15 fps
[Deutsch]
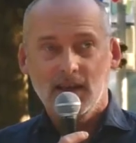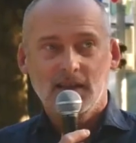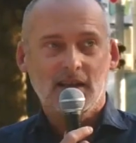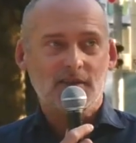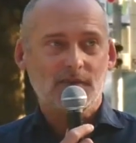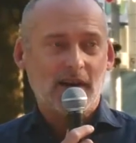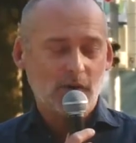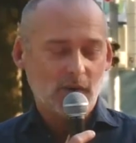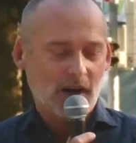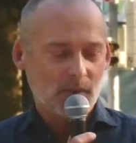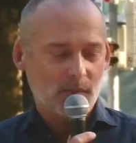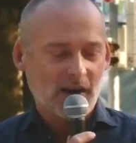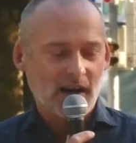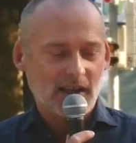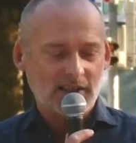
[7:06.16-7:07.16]
Das war nur
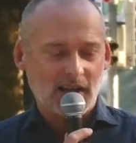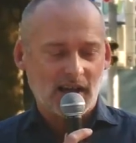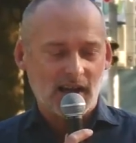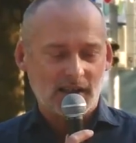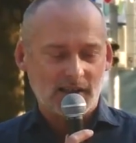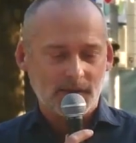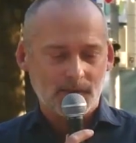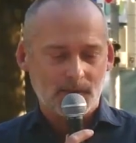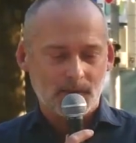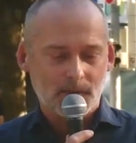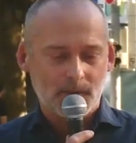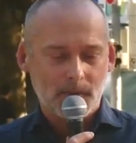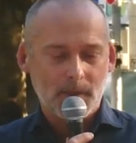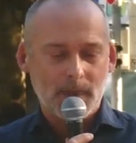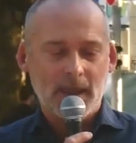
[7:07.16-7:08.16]
ein paar Tage,
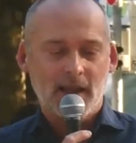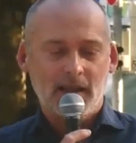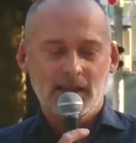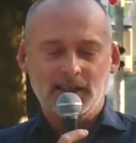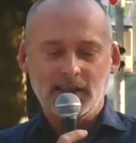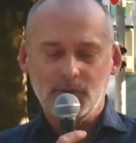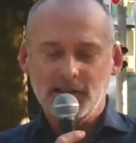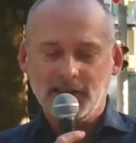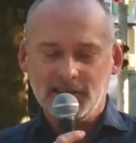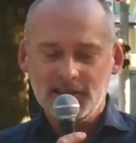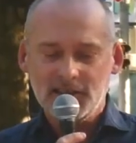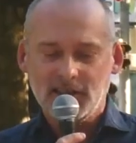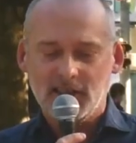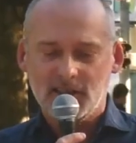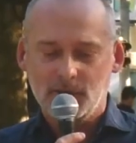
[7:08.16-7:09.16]
nachdem die
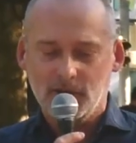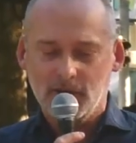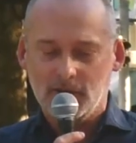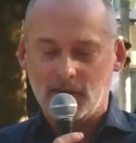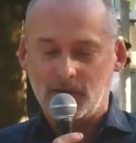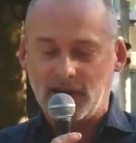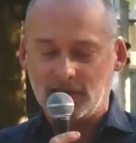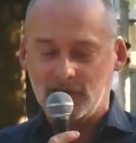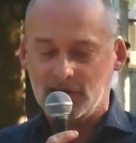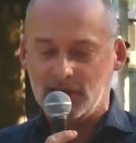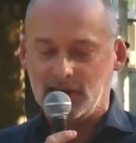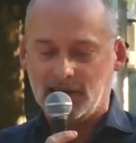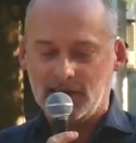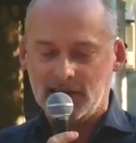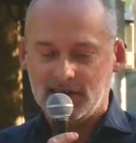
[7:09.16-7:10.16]
Richter des
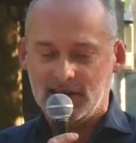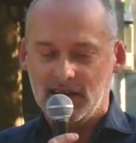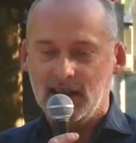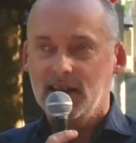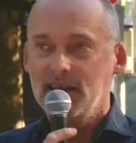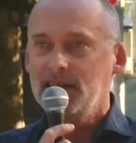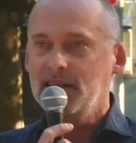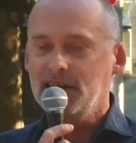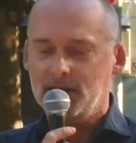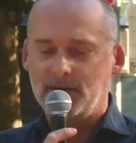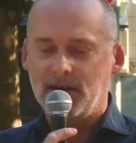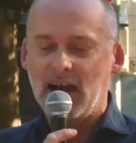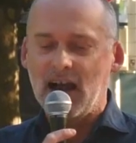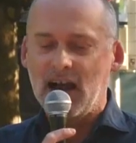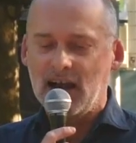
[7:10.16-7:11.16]
Bundesverfassungsgerichts ihre
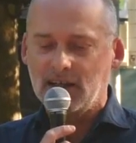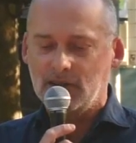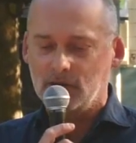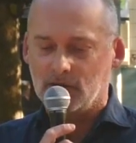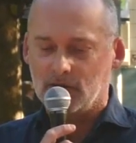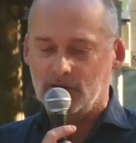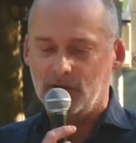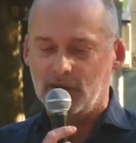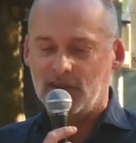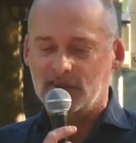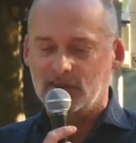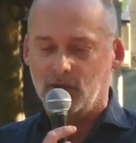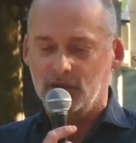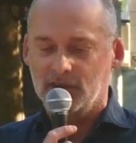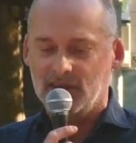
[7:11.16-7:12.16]
Verachtung für
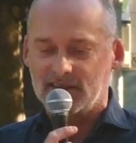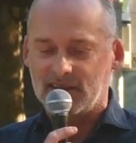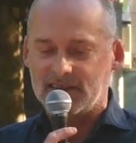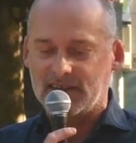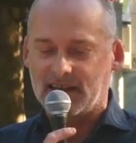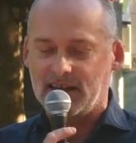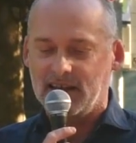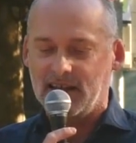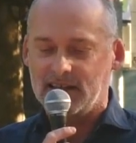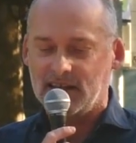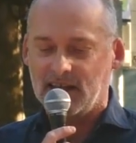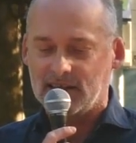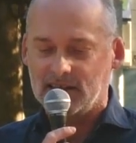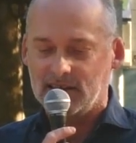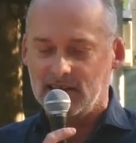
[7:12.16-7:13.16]
das Grundgesetz erklärt
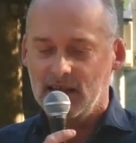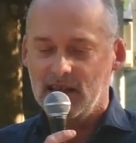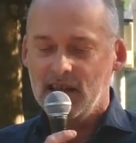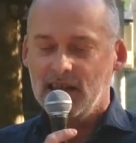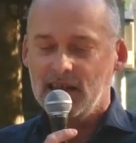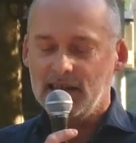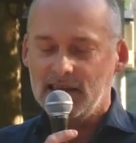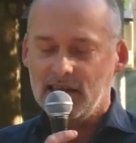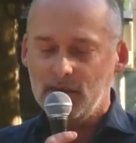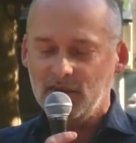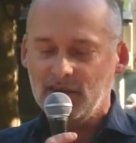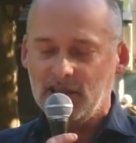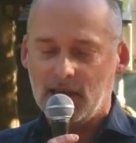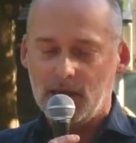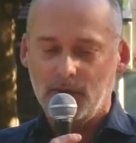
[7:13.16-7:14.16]
hatten, indem
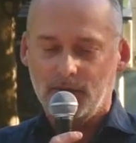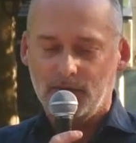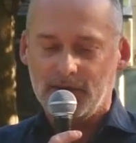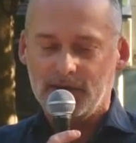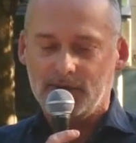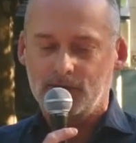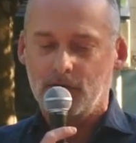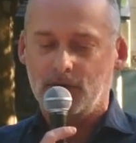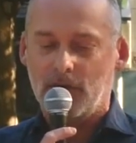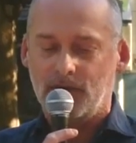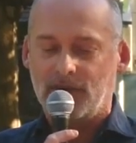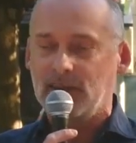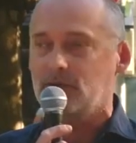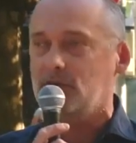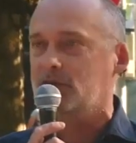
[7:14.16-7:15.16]
sie die Impfpflicht für
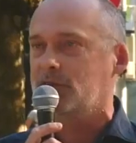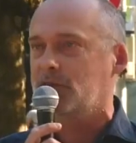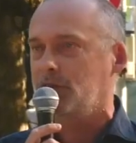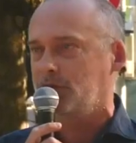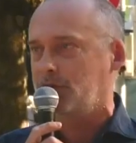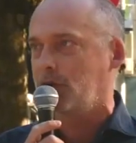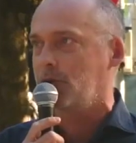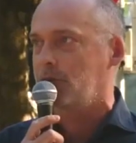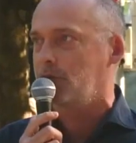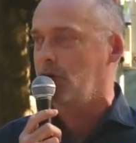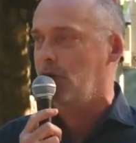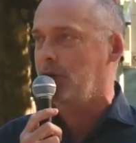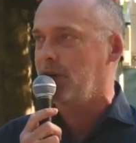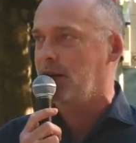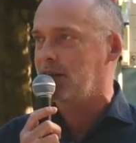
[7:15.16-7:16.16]

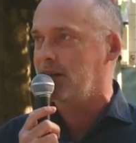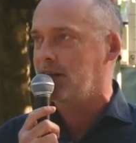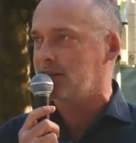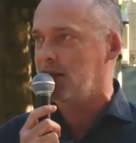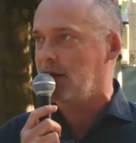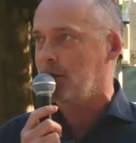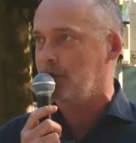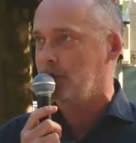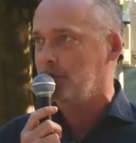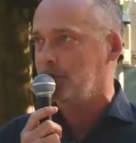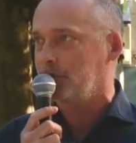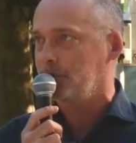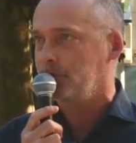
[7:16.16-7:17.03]
verfassungskonform erklärt haben.